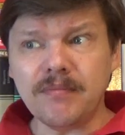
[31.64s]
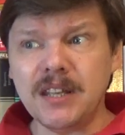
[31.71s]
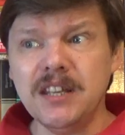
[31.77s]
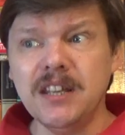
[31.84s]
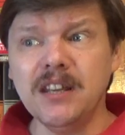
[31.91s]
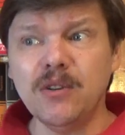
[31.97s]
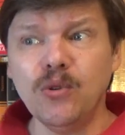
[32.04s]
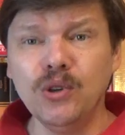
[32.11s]

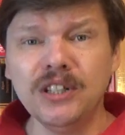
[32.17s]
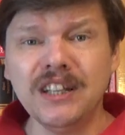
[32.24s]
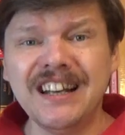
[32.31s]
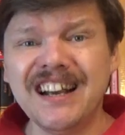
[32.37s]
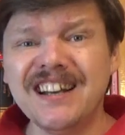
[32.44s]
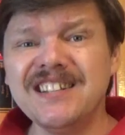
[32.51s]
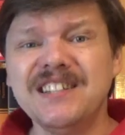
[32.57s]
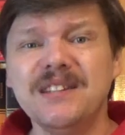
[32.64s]
И он
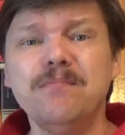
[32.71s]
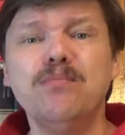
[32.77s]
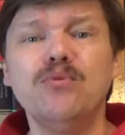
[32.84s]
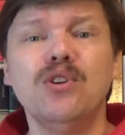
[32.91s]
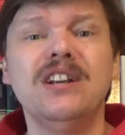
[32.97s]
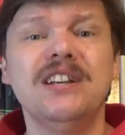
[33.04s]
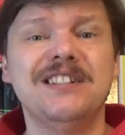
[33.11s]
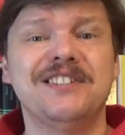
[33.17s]
гораздо
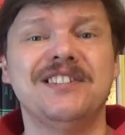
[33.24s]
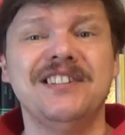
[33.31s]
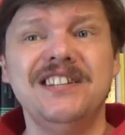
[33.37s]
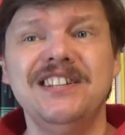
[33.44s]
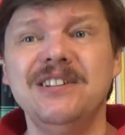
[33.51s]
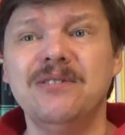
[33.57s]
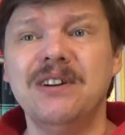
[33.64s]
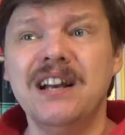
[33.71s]
более
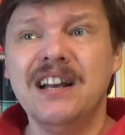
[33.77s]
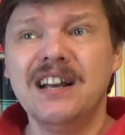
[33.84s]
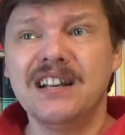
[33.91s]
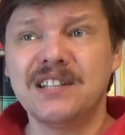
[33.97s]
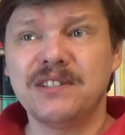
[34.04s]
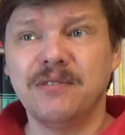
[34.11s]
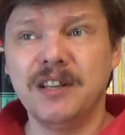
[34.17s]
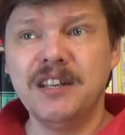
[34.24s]
ценил
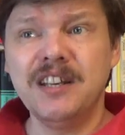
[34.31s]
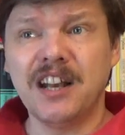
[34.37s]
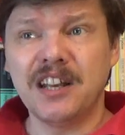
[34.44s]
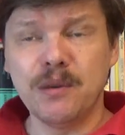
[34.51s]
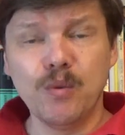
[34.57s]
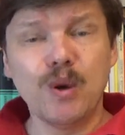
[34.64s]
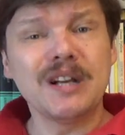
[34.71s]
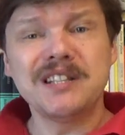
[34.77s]
свои,
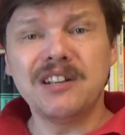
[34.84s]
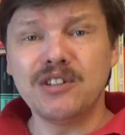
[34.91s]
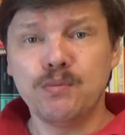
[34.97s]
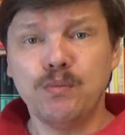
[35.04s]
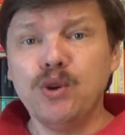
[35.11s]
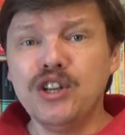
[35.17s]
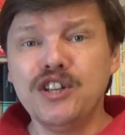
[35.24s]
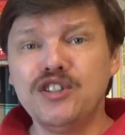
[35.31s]
как ему казалось,
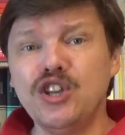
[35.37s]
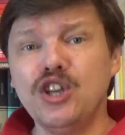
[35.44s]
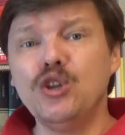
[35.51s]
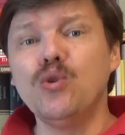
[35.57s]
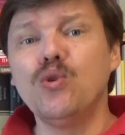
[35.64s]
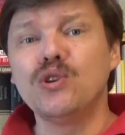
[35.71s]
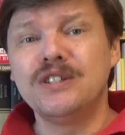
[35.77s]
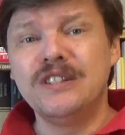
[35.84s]
более
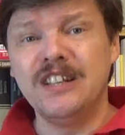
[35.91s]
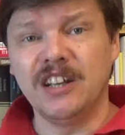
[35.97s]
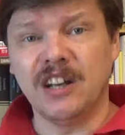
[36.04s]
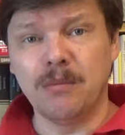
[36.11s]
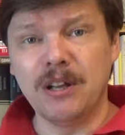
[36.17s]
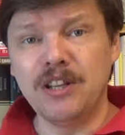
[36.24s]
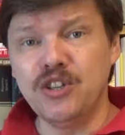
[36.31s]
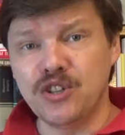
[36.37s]
серьезные
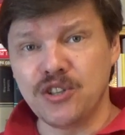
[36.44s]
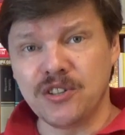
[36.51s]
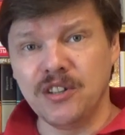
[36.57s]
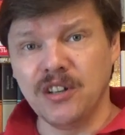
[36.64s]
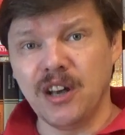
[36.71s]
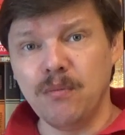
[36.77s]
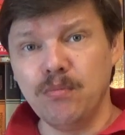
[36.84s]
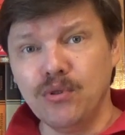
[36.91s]

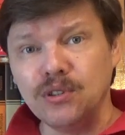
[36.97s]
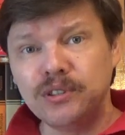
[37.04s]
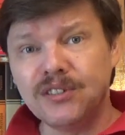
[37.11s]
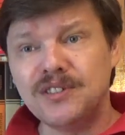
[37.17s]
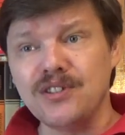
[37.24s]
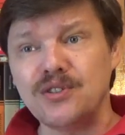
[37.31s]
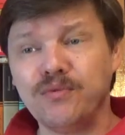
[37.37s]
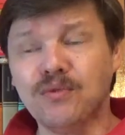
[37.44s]
романические работы,
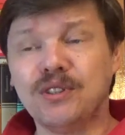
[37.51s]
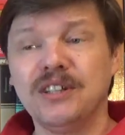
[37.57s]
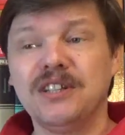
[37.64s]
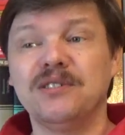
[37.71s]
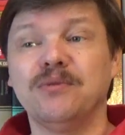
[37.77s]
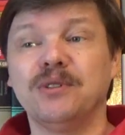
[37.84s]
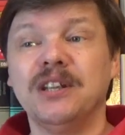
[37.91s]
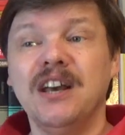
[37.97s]
значит, вот
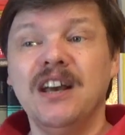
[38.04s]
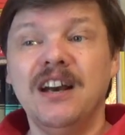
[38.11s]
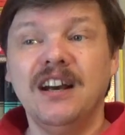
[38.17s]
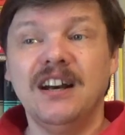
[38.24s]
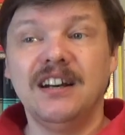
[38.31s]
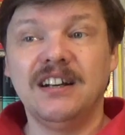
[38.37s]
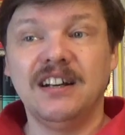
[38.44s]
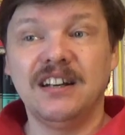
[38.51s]
эти вот,
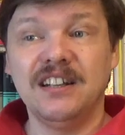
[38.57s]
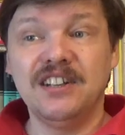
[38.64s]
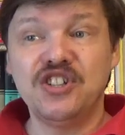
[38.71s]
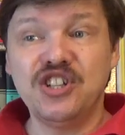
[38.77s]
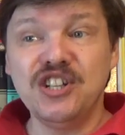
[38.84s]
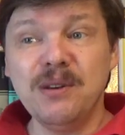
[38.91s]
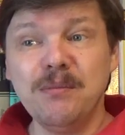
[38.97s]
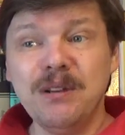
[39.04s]
а,
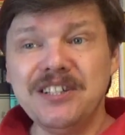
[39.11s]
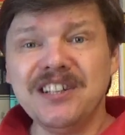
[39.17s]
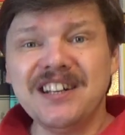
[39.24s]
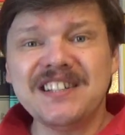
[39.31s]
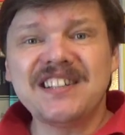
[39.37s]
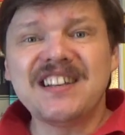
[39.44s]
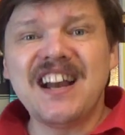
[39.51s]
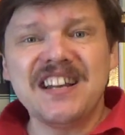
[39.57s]
чем эти
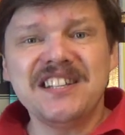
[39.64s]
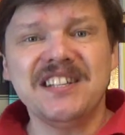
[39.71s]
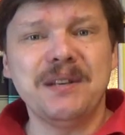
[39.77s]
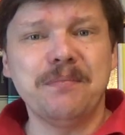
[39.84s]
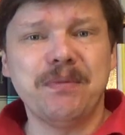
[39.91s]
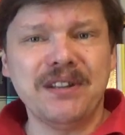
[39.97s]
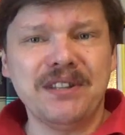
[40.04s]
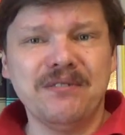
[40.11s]

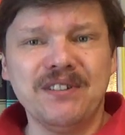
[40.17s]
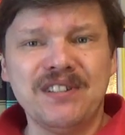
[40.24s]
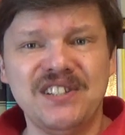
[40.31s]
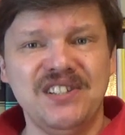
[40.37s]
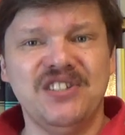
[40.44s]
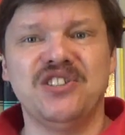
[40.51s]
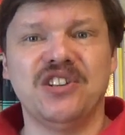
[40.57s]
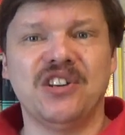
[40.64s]
рассказики про этого
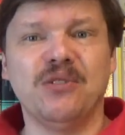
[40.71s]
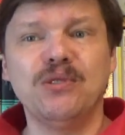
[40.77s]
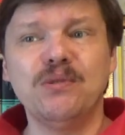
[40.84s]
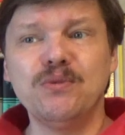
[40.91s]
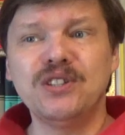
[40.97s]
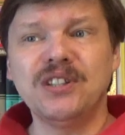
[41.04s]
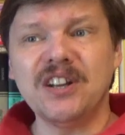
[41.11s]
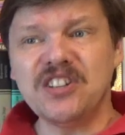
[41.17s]
сыщика. Он
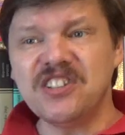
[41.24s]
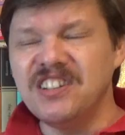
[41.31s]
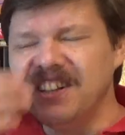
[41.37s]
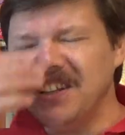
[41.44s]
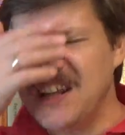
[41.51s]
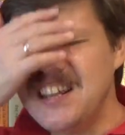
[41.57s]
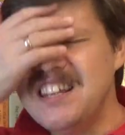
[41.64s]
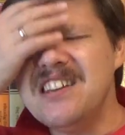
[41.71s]
ему страшно
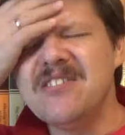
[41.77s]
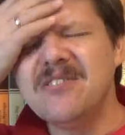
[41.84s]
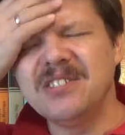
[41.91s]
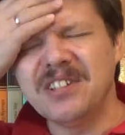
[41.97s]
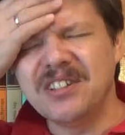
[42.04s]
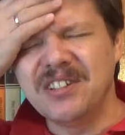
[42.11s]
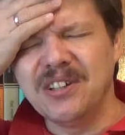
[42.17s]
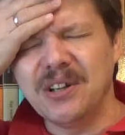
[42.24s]
надоел,
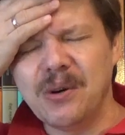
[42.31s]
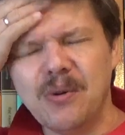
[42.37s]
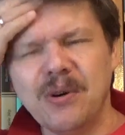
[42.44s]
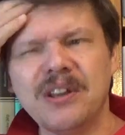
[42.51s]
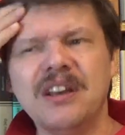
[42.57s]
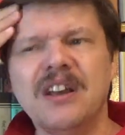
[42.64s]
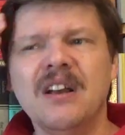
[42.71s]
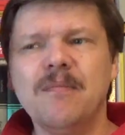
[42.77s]
этот
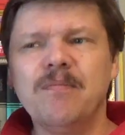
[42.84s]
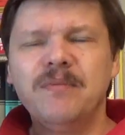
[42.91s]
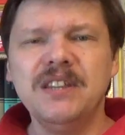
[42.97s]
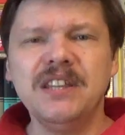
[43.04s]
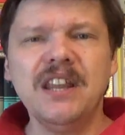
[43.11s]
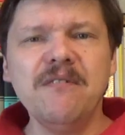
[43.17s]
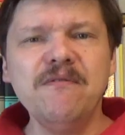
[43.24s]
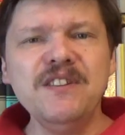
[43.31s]
герой.
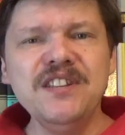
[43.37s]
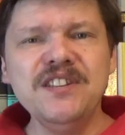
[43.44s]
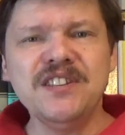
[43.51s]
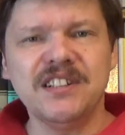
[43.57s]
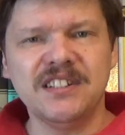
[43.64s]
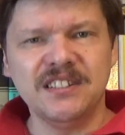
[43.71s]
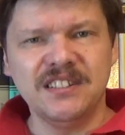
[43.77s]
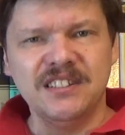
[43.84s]

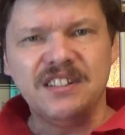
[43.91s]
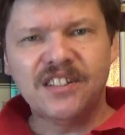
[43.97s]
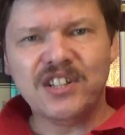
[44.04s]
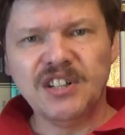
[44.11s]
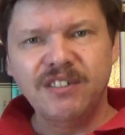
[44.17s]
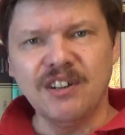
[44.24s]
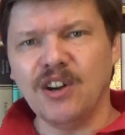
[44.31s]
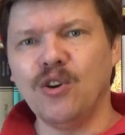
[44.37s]
Ненавидя а,
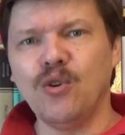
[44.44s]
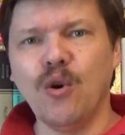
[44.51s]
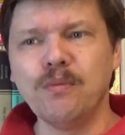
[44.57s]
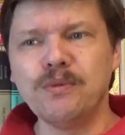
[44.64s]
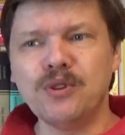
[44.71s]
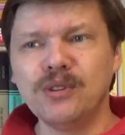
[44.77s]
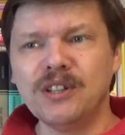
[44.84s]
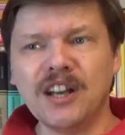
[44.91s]
Шерлока
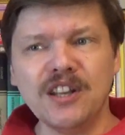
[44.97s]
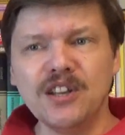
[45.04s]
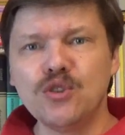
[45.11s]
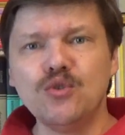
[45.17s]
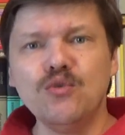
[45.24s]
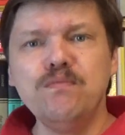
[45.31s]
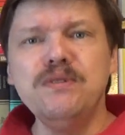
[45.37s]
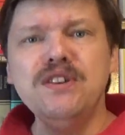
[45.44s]
Холмса, он,
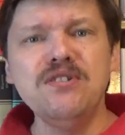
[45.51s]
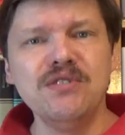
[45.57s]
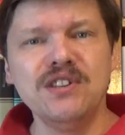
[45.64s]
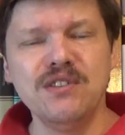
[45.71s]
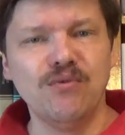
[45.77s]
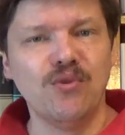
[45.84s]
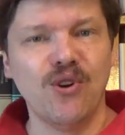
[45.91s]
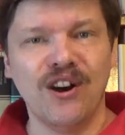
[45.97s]
наконец, убил
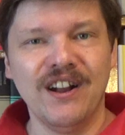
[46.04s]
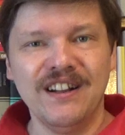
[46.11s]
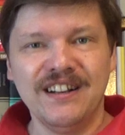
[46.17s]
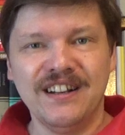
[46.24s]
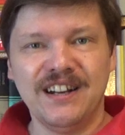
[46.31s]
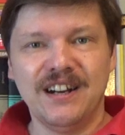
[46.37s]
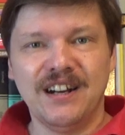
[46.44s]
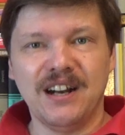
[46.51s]
его,
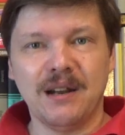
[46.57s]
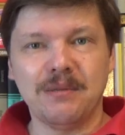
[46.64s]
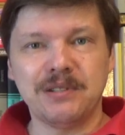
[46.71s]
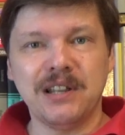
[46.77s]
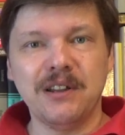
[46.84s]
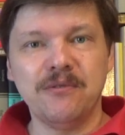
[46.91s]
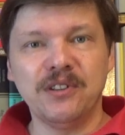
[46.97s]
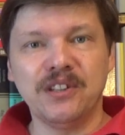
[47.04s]
а,
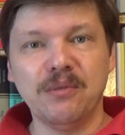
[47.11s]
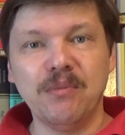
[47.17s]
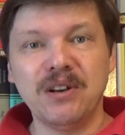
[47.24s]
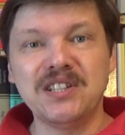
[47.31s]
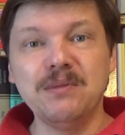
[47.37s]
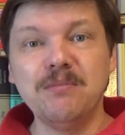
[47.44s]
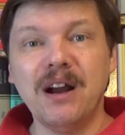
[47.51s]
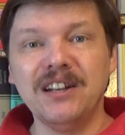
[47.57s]
обставив это
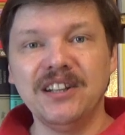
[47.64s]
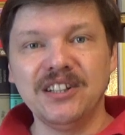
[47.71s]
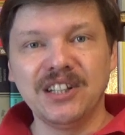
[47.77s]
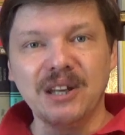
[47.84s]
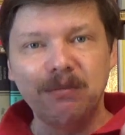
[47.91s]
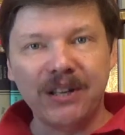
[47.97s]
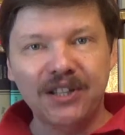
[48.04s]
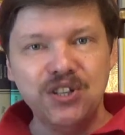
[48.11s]
максимально
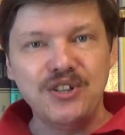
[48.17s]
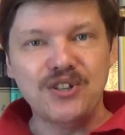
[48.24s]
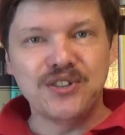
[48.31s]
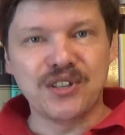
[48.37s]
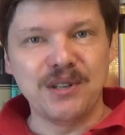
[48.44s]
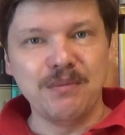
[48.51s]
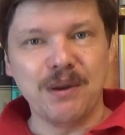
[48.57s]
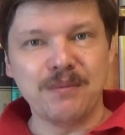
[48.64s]

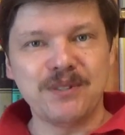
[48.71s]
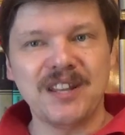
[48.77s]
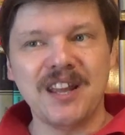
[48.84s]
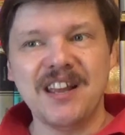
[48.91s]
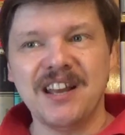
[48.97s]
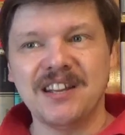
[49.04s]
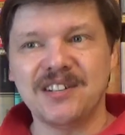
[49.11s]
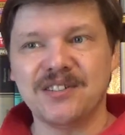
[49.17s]
драматическими
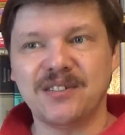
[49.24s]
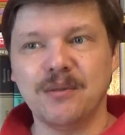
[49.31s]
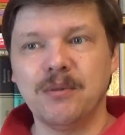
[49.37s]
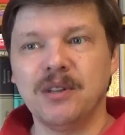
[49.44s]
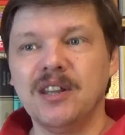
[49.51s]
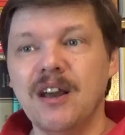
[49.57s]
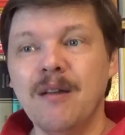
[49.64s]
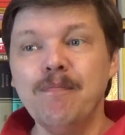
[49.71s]

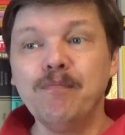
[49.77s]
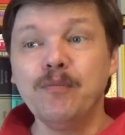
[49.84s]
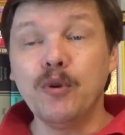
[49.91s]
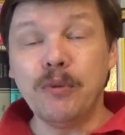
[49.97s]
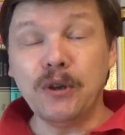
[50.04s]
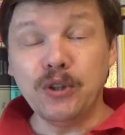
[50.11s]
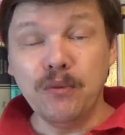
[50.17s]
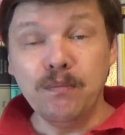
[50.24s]
обстоятельствами, да. Но
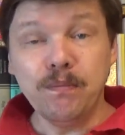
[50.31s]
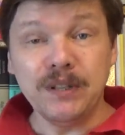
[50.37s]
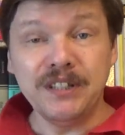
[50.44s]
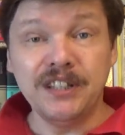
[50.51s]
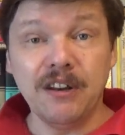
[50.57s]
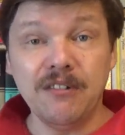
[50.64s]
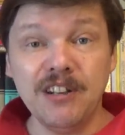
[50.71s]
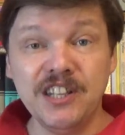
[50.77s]
потом,
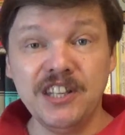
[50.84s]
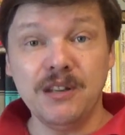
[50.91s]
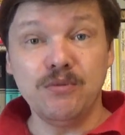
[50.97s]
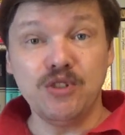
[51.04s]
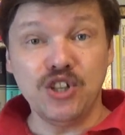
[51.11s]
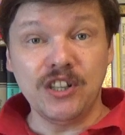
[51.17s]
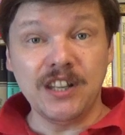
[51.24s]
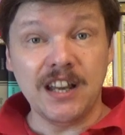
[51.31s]
под
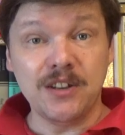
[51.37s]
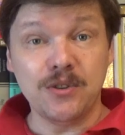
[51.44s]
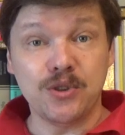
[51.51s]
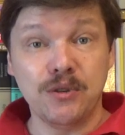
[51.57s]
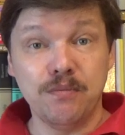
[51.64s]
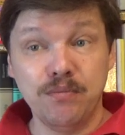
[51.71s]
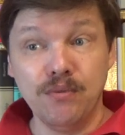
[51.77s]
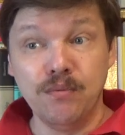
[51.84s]
давлением
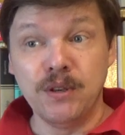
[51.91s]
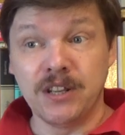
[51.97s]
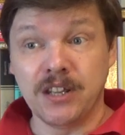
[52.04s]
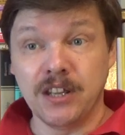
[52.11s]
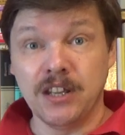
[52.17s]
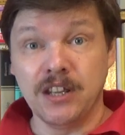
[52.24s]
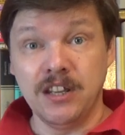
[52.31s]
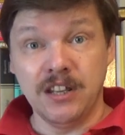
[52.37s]
читающей
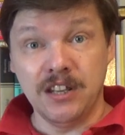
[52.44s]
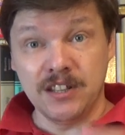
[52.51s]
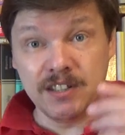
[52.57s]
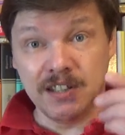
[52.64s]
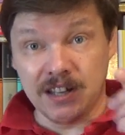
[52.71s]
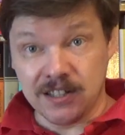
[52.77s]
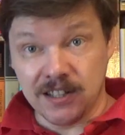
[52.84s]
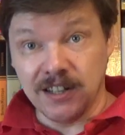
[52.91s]
публики и
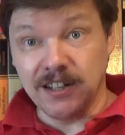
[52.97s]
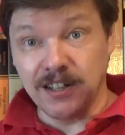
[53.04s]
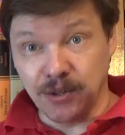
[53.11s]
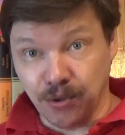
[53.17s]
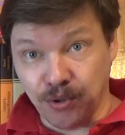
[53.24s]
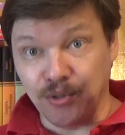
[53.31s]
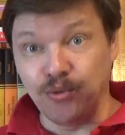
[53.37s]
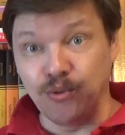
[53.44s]
издателя,
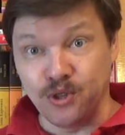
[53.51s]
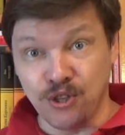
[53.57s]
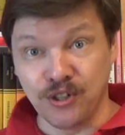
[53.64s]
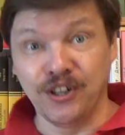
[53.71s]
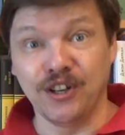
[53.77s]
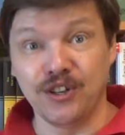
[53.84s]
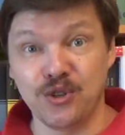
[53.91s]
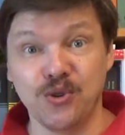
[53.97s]
который очень
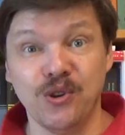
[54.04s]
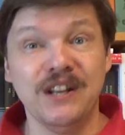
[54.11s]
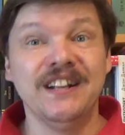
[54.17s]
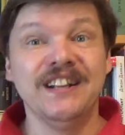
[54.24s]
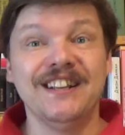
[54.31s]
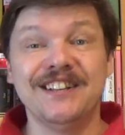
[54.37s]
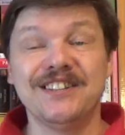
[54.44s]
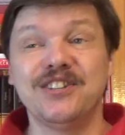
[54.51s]
хорошо,
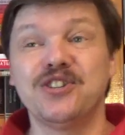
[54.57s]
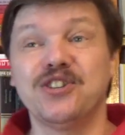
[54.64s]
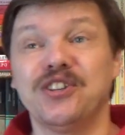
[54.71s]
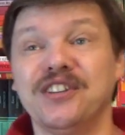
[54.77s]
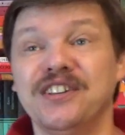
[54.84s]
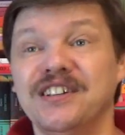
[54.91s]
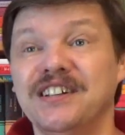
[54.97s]
значит,